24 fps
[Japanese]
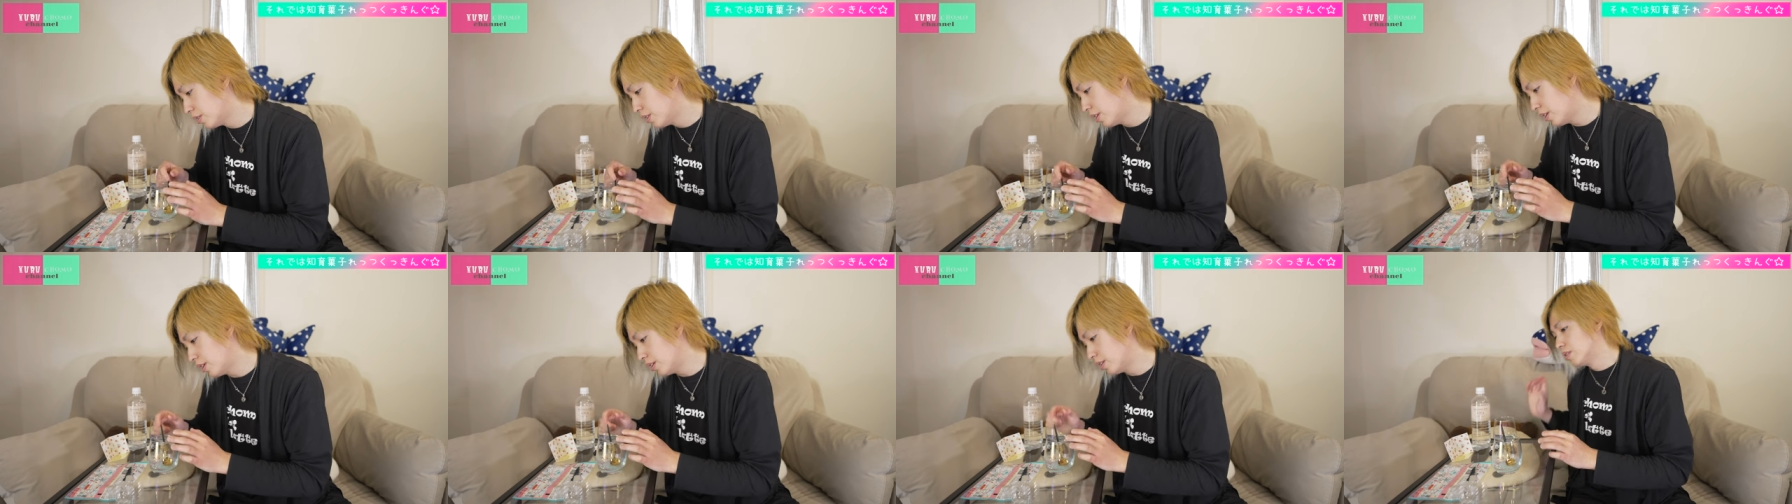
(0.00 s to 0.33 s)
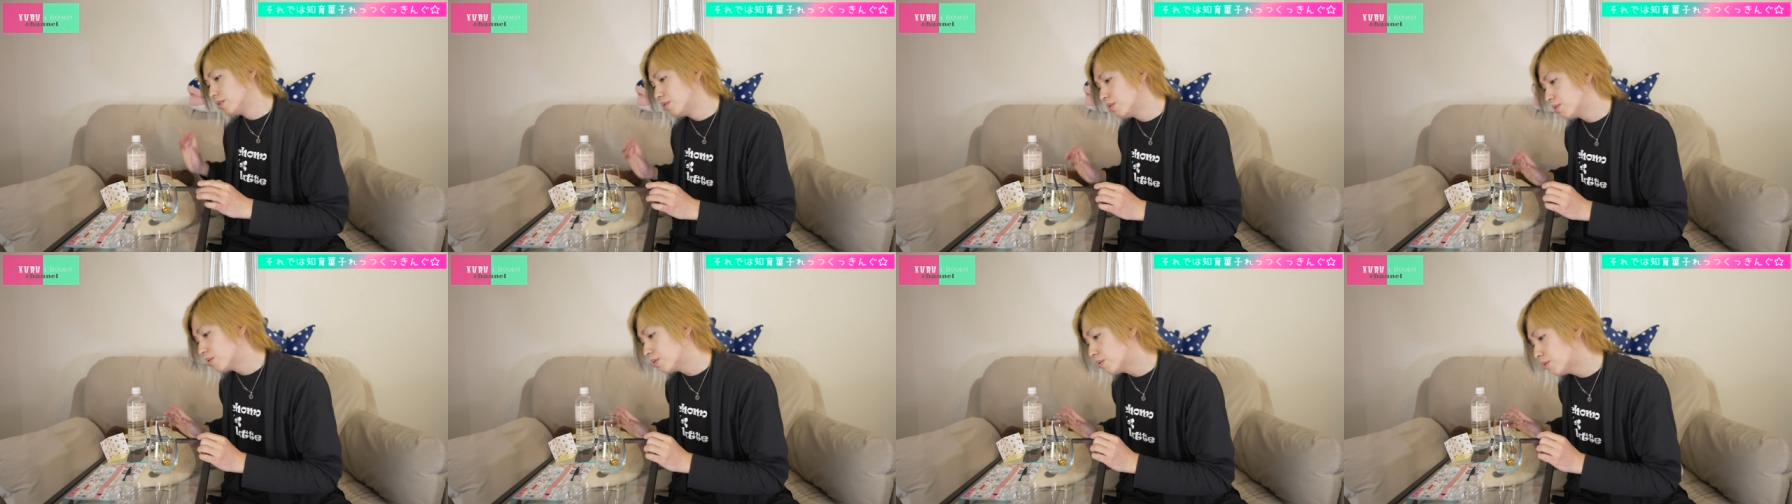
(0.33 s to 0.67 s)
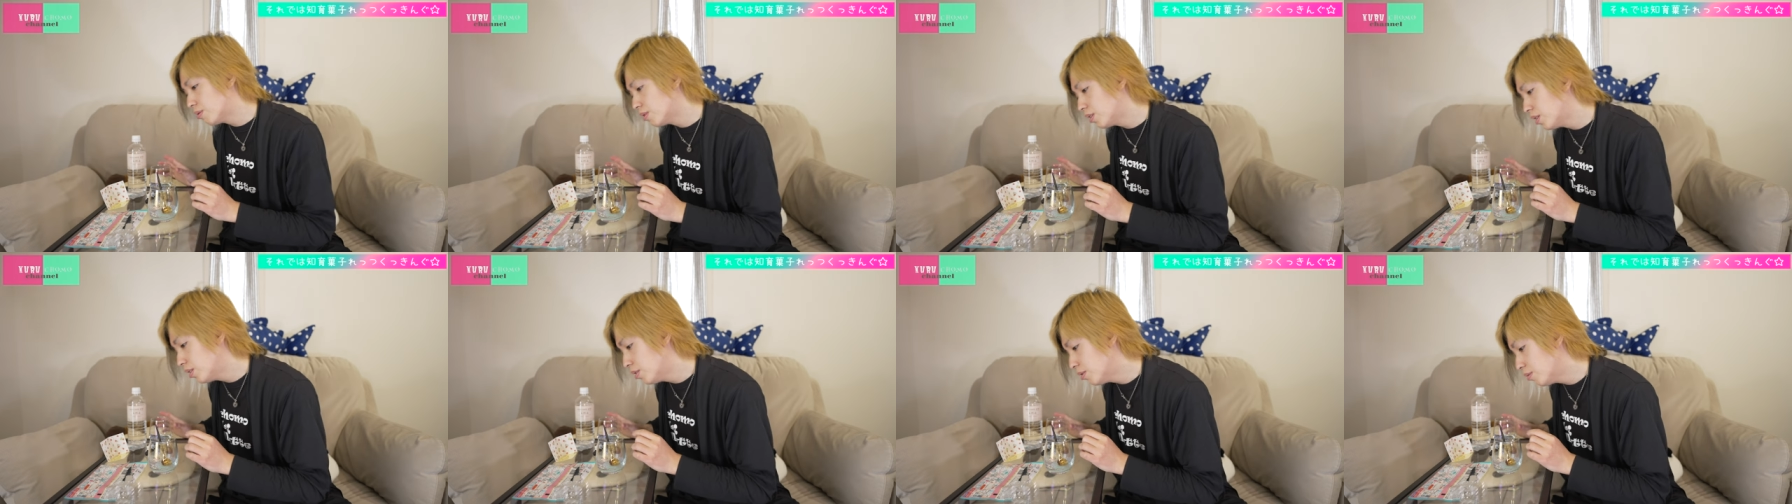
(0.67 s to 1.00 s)
で、
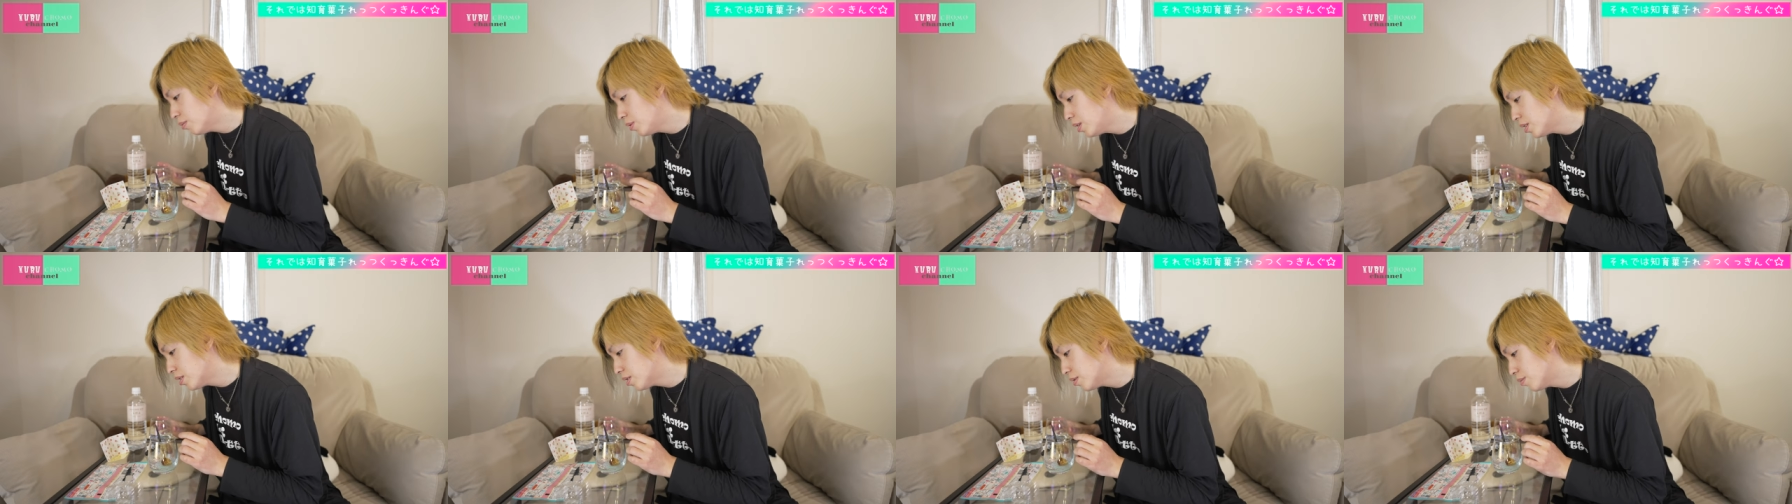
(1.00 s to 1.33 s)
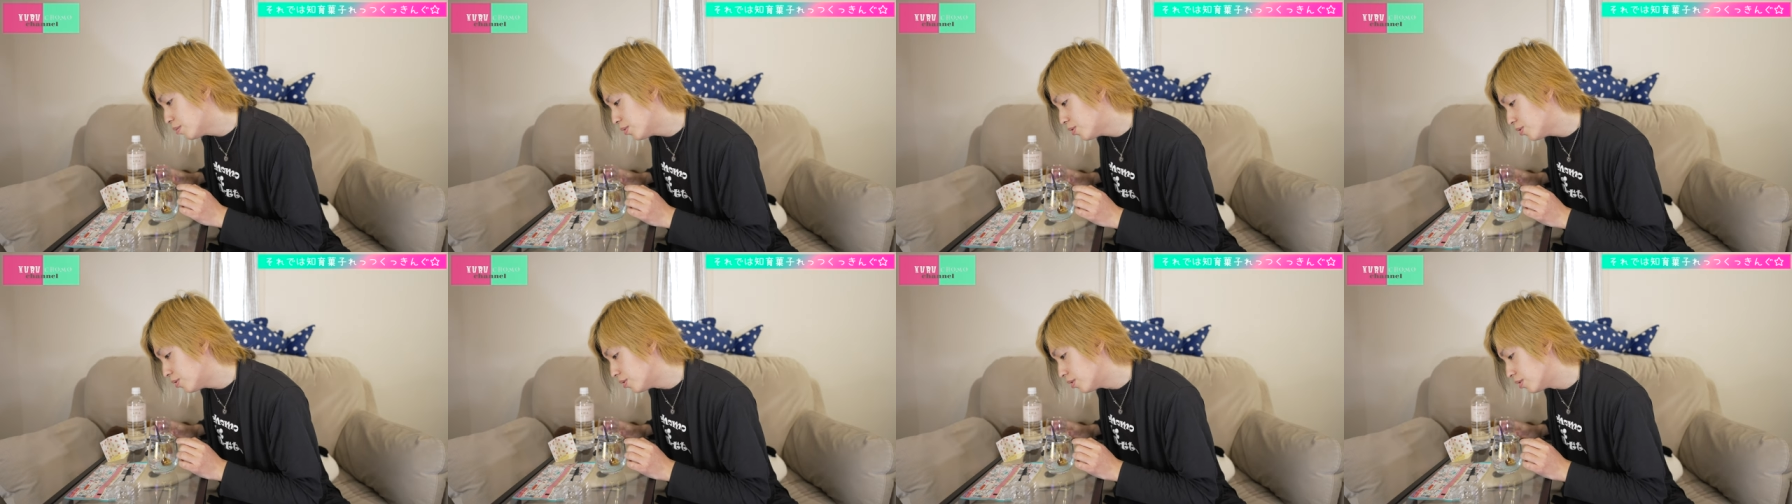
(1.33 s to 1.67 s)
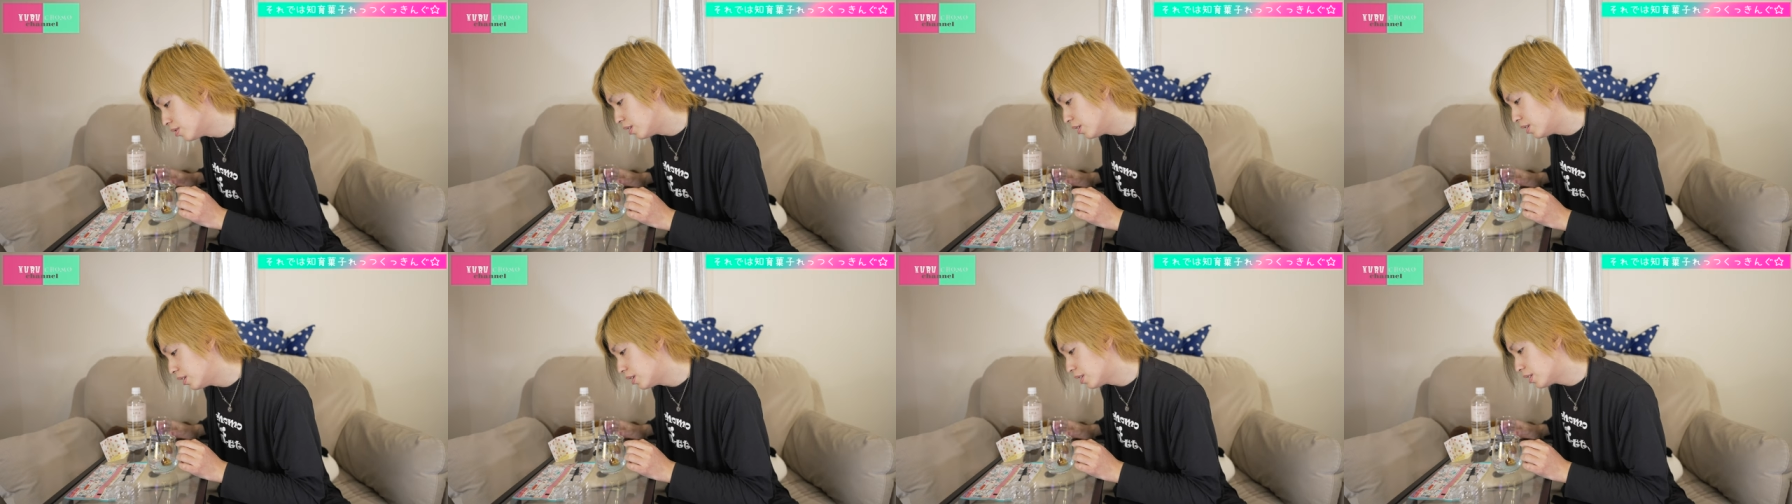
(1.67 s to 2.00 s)
残りの水も
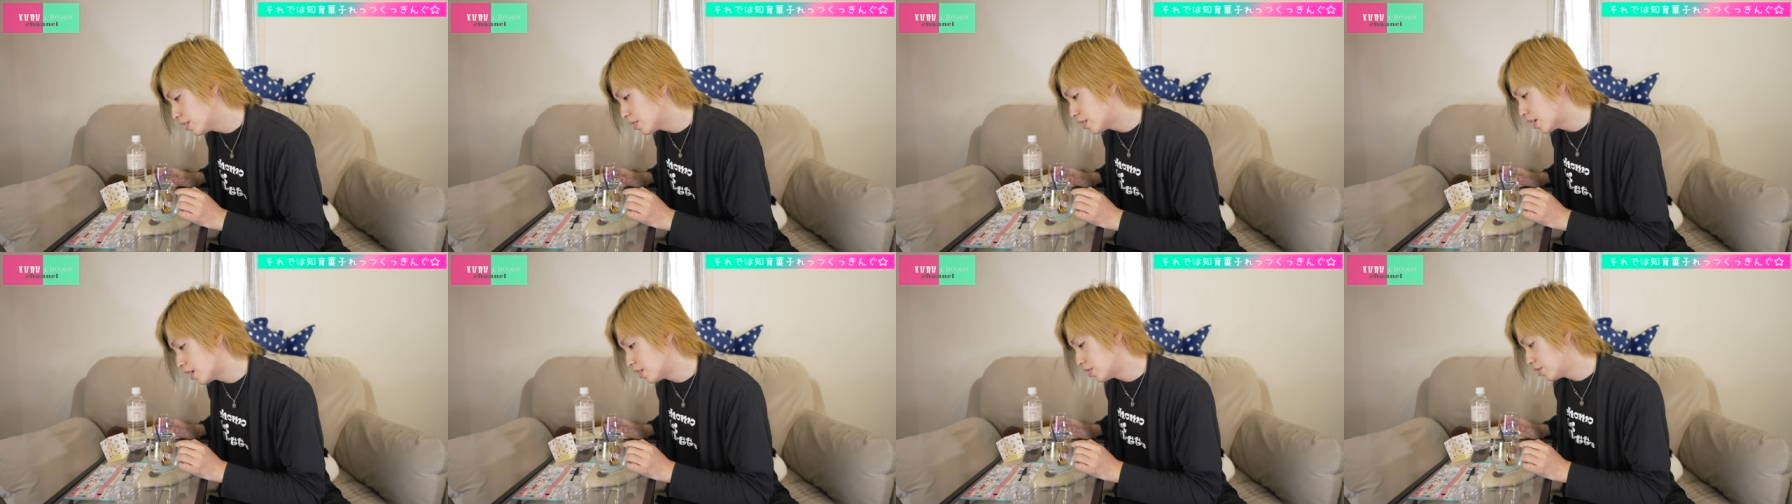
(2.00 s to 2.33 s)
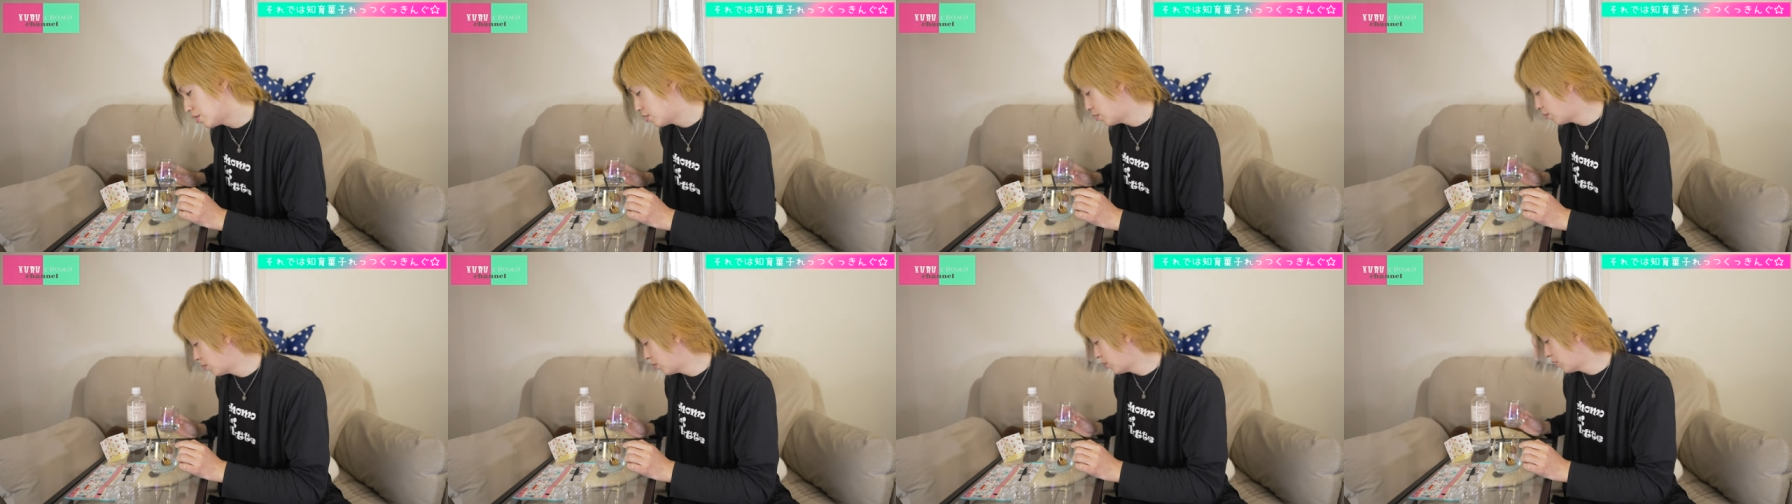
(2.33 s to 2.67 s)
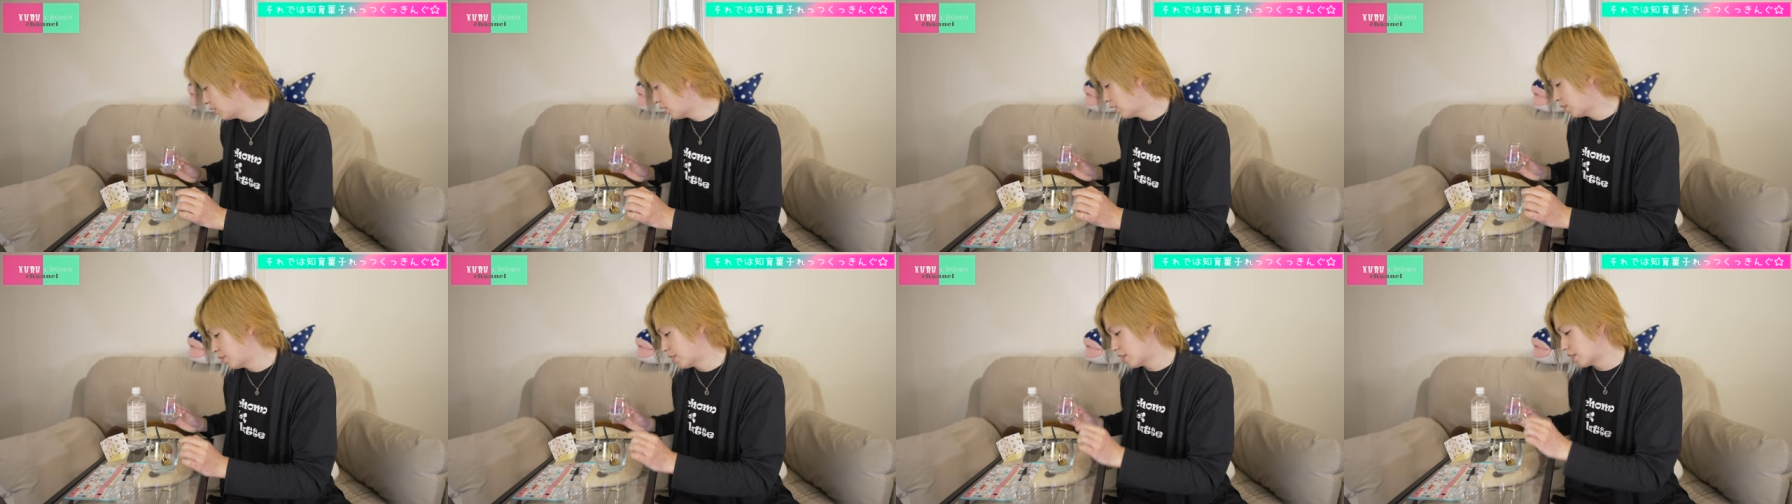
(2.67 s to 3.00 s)
入れてさんじゅうびょう以
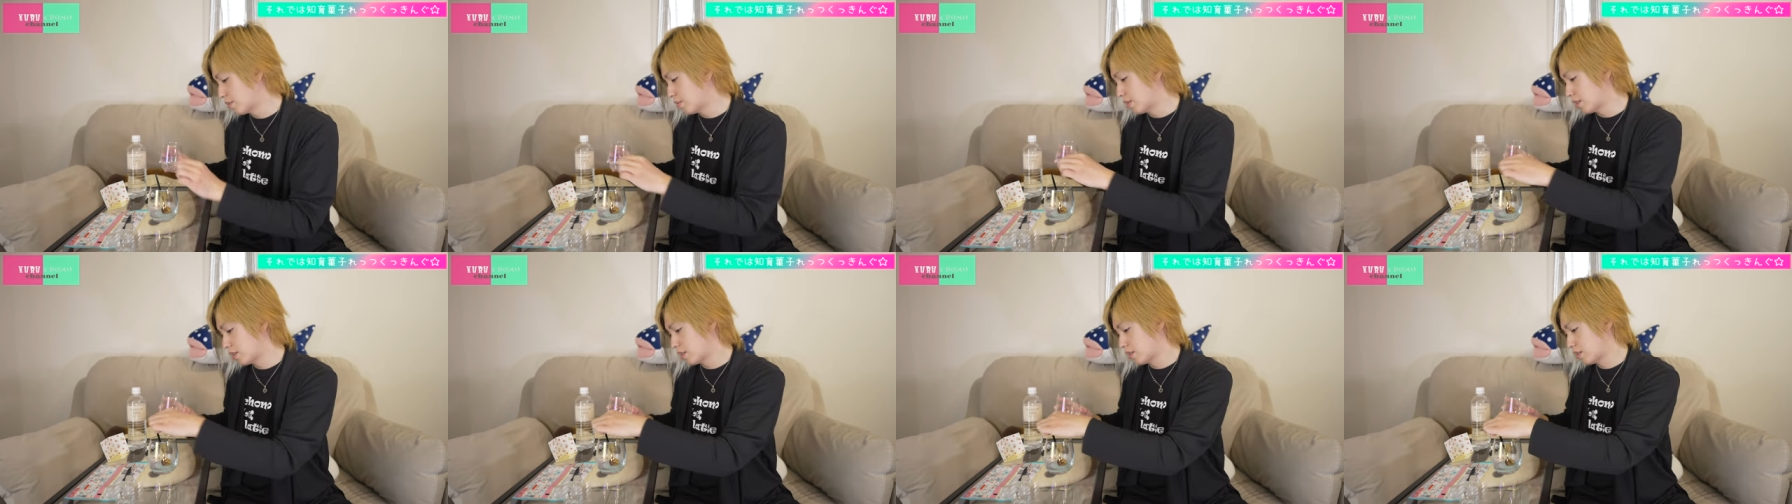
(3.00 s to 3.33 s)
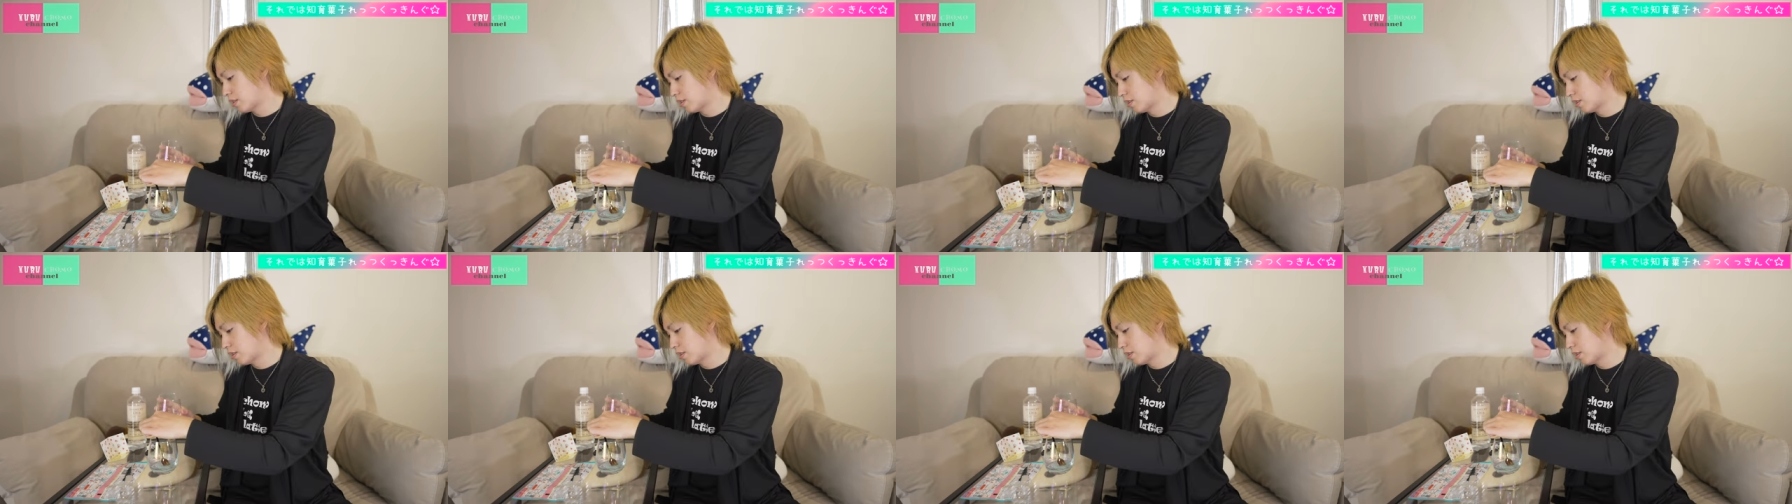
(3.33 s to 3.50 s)
内に混ぜます。